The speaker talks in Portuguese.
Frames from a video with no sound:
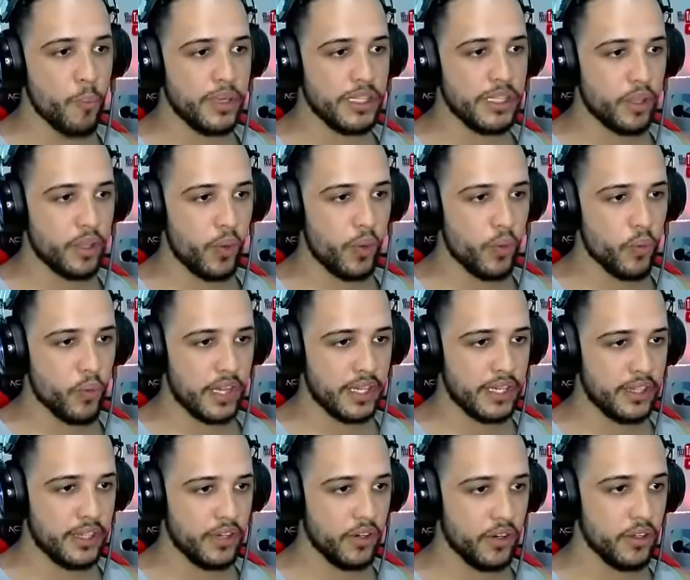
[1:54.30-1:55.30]
momento algum,
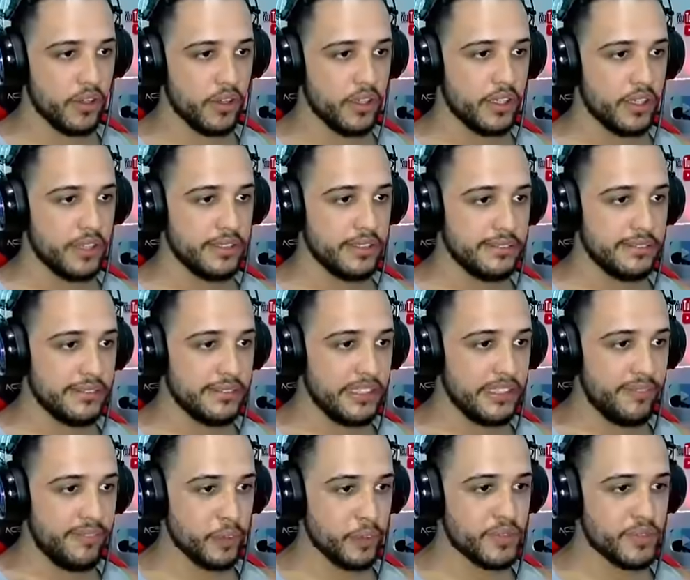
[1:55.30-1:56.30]
galera, ó.
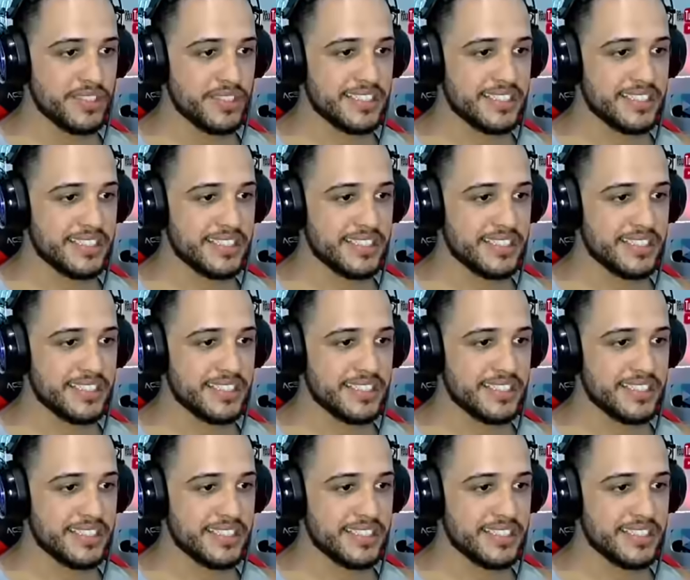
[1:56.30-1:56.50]
Nível